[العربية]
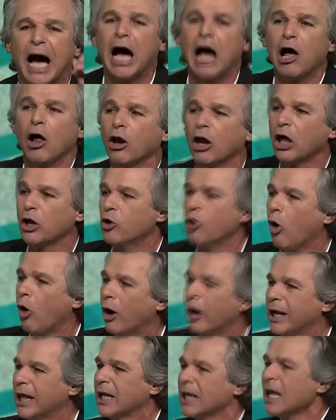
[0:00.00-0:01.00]
وأنا
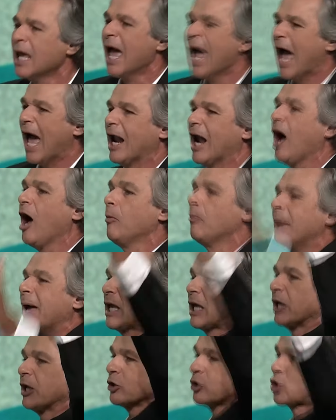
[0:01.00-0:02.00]
أمسحه
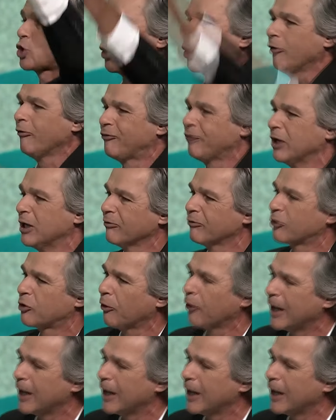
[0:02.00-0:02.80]
وأجعله رمزا